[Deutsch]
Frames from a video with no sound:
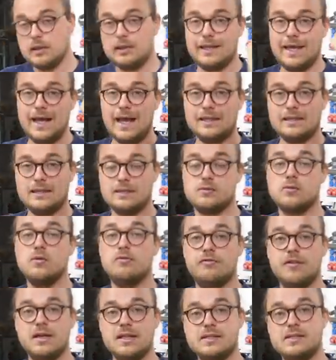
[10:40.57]
Der hat jetzt nur
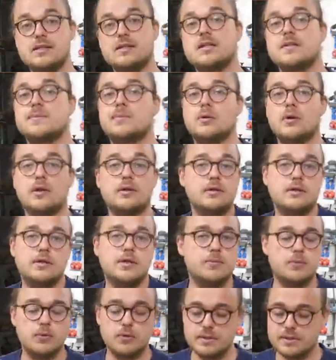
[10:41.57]
14, das bedeutet,
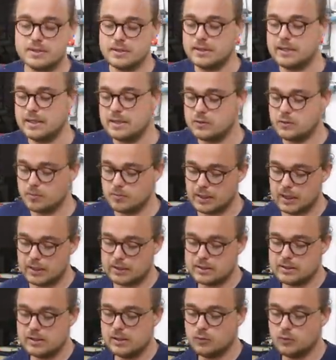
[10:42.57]
ich benutze den zum
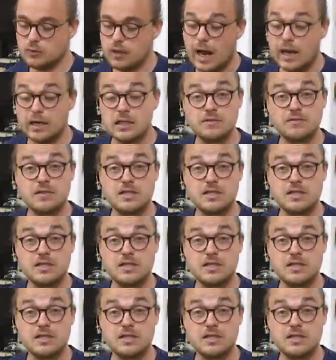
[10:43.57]
Drechseln und alles,